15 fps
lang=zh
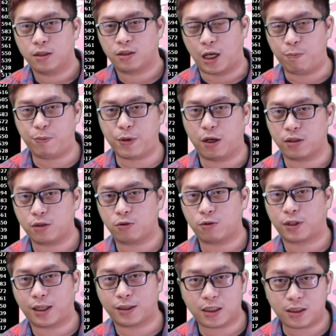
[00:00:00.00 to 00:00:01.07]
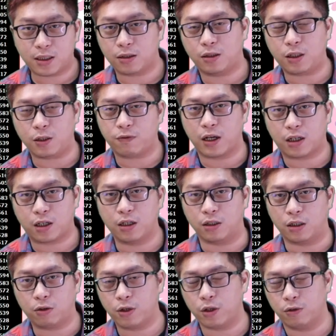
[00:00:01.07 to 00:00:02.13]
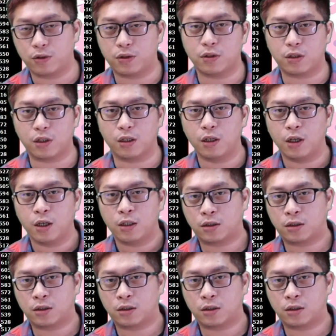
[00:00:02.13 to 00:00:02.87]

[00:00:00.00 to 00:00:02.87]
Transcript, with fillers: 才表示说它在这个地方可能会有支撑。